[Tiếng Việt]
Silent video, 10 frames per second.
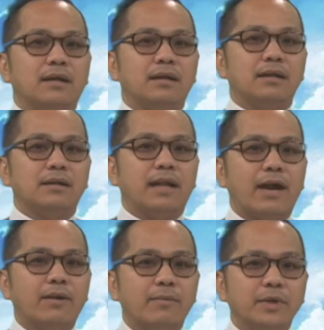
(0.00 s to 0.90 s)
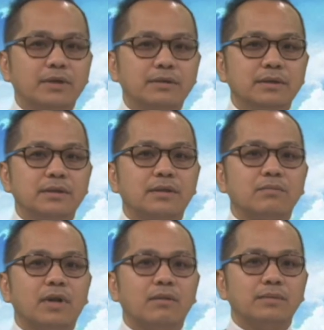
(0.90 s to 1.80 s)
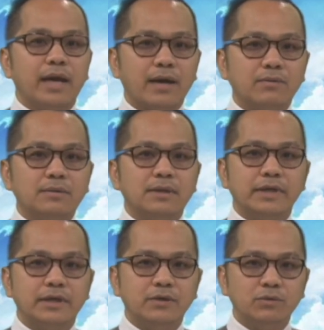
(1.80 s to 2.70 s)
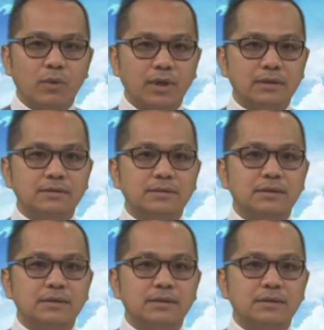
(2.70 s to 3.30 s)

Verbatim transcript: Đạo làm người trong khổng giáo lấy hiếu thuận